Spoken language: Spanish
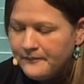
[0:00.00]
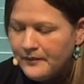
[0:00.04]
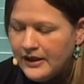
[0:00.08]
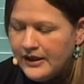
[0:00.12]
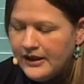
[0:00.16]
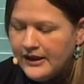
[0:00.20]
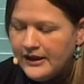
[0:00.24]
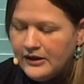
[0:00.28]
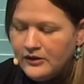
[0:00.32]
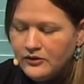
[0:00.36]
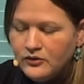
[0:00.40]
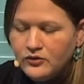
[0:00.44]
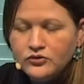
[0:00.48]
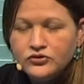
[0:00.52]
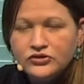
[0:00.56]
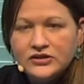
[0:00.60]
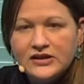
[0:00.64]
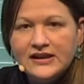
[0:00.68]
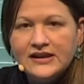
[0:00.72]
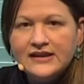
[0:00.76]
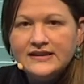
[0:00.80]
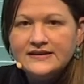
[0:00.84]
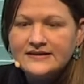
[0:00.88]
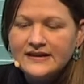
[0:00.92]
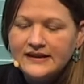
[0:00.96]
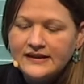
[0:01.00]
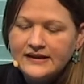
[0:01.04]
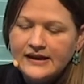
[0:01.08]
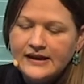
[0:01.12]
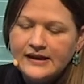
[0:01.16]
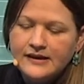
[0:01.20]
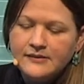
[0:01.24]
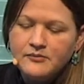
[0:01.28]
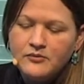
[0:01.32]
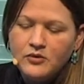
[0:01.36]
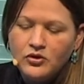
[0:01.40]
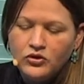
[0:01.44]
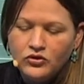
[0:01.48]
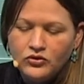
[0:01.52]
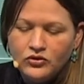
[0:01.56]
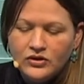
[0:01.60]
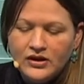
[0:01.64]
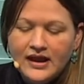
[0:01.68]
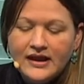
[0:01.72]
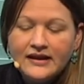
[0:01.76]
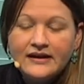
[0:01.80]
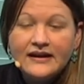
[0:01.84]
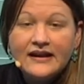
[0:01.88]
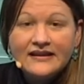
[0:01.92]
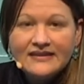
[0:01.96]
eh, utilizan el
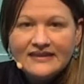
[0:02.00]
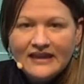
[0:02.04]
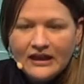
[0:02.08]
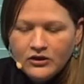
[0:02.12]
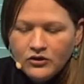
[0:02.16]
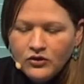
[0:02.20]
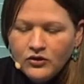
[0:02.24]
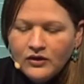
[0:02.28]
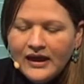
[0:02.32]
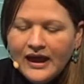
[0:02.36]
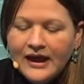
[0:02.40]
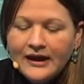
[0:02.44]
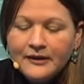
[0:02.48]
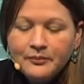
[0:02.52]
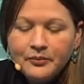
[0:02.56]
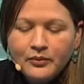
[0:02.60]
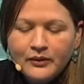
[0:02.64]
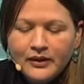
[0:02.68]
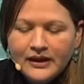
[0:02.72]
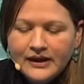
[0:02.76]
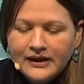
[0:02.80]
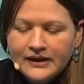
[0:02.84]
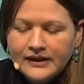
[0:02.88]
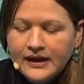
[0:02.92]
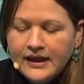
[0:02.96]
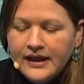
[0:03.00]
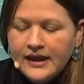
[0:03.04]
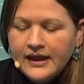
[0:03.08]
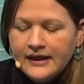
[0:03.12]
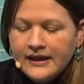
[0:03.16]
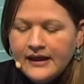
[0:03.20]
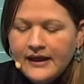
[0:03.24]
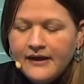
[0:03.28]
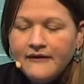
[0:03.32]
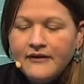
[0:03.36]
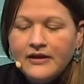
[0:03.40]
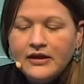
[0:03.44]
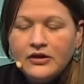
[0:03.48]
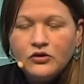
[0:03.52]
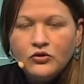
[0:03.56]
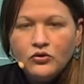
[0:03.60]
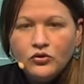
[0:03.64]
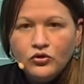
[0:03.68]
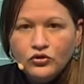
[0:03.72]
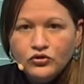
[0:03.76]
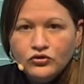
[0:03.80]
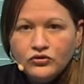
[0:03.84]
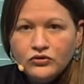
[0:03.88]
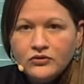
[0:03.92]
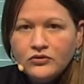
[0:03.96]
modular rectangular, pueden caber
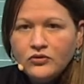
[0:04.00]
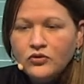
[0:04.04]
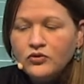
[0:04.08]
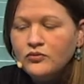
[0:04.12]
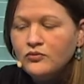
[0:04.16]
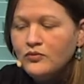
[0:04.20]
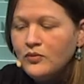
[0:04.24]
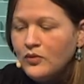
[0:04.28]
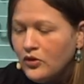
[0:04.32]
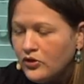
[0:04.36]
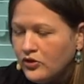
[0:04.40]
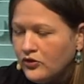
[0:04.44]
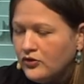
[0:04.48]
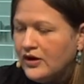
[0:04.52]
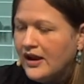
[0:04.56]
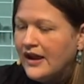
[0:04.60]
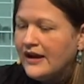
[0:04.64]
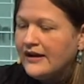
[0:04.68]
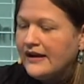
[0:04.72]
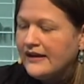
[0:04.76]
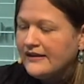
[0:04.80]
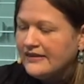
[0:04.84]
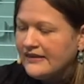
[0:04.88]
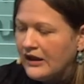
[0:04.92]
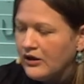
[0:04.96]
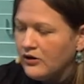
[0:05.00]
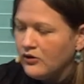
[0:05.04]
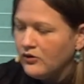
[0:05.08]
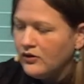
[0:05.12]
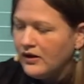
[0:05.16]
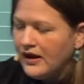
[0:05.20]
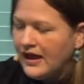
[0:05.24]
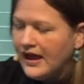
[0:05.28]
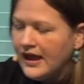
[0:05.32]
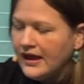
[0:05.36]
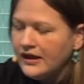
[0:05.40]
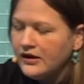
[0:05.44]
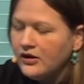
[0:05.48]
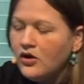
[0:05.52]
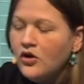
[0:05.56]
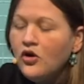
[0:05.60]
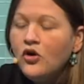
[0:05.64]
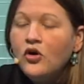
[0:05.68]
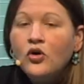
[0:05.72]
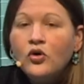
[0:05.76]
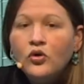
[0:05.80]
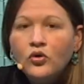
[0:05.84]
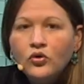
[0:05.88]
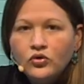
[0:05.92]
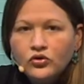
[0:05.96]
un, un modular rectangular
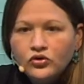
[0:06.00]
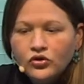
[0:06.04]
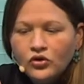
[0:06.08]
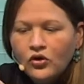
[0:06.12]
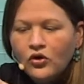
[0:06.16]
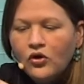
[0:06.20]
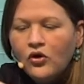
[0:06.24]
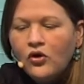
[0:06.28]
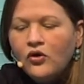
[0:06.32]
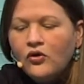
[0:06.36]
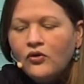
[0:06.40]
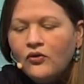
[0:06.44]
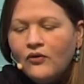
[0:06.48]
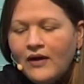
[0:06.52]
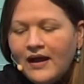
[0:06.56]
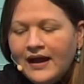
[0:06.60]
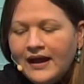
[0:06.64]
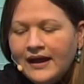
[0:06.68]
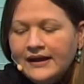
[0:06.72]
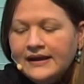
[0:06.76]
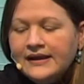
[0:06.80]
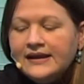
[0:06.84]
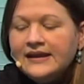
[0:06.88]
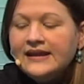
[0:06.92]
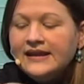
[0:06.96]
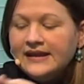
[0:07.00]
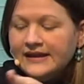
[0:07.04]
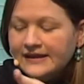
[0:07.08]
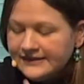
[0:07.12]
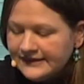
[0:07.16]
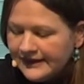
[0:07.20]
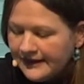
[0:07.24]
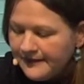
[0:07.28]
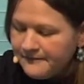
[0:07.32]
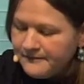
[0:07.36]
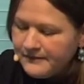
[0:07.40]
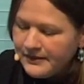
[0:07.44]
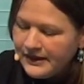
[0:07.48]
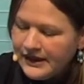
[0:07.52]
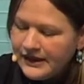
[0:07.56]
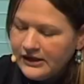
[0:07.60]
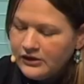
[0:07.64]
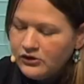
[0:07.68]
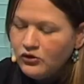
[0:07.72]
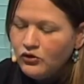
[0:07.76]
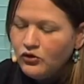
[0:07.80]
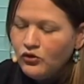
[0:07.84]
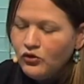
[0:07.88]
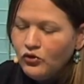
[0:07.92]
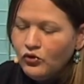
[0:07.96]
uno oval y
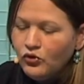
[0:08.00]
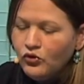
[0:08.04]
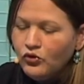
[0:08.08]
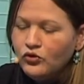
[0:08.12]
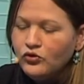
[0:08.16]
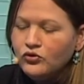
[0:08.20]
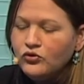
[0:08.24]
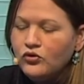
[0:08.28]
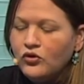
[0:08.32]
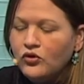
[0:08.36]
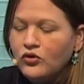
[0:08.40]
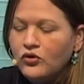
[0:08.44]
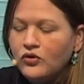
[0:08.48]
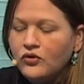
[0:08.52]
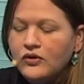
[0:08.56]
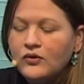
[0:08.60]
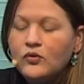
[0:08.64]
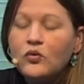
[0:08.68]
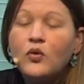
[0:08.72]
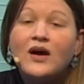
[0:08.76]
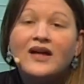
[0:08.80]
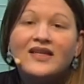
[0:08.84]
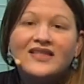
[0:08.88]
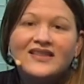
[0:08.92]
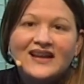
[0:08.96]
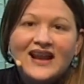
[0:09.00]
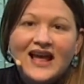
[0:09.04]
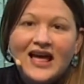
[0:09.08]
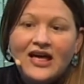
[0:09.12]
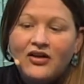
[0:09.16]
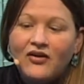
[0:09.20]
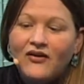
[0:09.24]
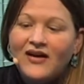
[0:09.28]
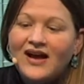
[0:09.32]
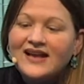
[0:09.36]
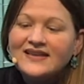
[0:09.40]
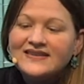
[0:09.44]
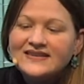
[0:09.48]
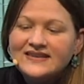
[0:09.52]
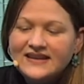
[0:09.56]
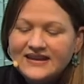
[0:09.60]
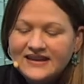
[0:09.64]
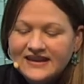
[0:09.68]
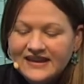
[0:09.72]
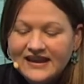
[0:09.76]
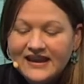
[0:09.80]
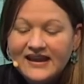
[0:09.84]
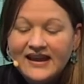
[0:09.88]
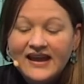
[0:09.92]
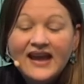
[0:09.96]
también uno cuadrado. Así
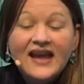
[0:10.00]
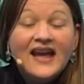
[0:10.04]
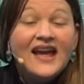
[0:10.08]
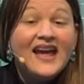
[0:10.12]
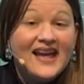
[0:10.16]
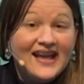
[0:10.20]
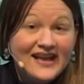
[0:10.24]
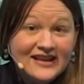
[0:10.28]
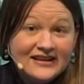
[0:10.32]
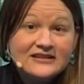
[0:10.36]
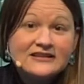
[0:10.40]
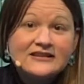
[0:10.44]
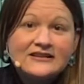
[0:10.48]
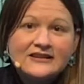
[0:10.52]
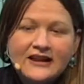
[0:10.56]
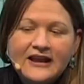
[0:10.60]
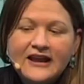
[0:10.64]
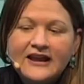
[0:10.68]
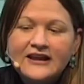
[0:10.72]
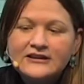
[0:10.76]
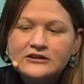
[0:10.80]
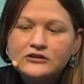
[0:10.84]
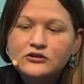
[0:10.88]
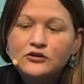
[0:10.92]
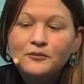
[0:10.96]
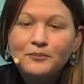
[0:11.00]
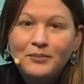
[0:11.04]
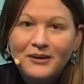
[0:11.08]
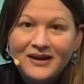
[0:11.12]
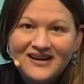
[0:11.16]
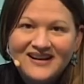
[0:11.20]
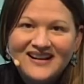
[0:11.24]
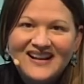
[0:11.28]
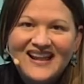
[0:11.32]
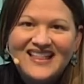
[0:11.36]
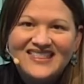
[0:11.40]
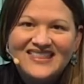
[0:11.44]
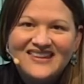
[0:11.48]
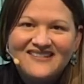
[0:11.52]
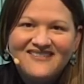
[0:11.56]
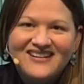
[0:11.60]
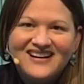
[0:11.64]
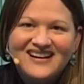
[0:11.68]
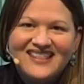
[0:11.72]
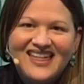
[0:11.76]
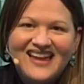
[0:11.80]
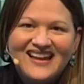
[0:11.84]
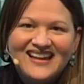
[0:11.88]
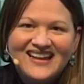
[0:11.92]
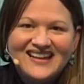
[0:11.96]
que es súper grande,
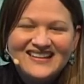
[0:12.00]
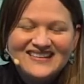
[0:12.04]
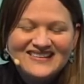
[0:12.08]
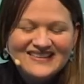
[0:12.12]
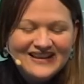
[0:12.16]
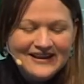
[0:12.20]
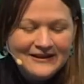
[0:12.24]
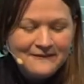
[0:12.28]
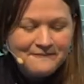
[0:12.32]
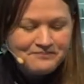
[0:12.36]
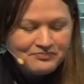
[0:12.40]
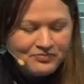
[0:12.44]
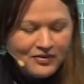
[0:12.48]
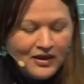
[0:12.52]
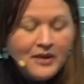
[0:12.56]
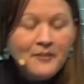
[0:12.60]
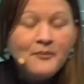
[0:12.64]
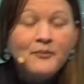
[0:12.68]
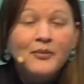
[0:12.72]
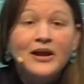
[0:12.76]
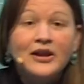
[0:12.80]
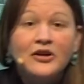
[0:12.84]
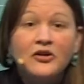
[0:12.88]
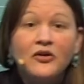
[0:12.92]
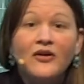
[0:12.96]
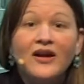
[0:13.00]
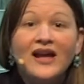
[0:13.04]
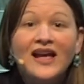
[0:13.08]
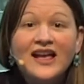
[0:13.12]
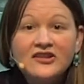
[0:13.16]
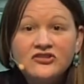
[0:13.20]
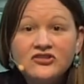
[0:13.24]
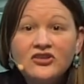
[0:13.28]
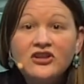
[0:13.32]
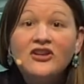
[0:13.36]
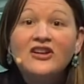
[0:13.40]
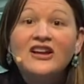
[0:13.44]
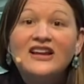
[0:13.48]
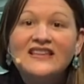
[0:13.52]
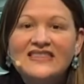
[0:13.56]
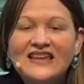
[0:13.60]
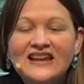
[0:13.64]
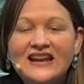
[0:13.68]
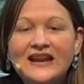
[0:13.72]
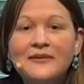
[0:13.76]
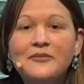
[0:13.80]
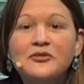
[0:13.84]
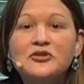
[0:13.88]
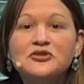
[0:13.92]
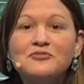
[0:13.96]
¿verdad que sí? Bueno, esto es lo que
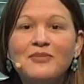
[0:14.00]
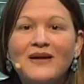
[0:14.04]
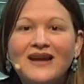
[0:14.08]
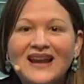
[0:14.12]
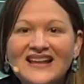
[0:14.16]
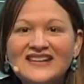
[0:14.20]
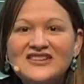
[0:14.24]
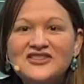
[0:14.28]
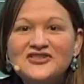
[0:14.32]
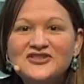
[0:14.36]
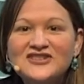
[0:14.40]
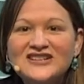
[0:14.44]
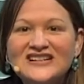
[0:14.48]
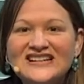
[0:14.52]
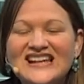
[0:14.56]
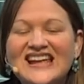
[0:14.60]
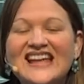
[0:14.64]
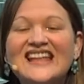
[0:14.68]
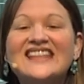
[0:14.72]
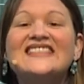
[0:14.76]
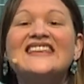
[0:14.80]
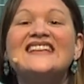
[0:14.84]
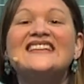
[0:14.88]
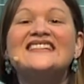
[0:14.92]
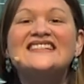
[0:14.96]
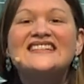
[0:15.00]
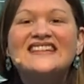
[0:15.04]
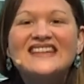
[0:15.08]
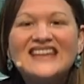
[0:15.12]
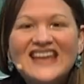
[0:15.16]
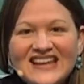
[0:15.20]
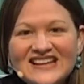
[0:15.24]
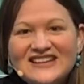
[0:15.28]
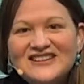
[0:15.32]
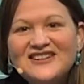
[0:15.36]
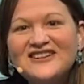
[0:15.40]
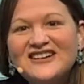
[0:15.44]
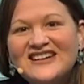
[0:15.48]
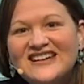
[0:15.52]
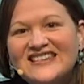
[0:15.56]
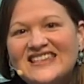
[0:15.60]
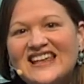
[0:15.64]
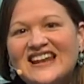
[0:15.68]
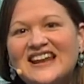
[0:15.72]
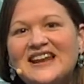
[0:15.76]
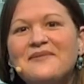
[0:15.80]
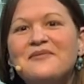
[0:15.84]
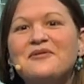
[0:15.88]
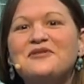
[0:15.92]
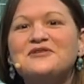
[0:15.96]
tenemos para sus clientes. ¿Qué es lo que
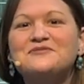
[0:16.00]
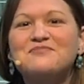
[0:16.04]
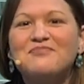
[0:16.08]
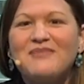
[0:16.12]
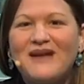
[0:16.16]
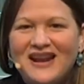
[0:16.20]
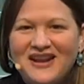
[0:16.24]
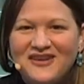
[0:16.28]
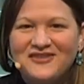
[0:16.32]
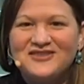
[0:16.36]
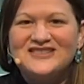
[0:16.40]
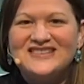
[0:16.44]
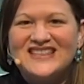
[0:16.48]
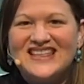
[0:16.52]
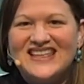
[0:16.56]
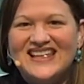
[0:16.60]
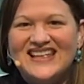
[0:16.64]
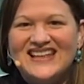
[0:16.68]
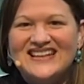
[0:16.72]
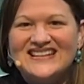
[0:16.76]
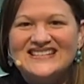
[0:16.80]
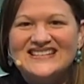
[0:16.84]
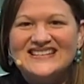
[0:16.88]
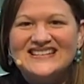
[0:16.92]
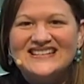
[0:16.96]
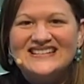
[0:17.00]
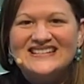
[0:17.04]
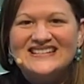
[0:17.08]
tenemos para ustedes?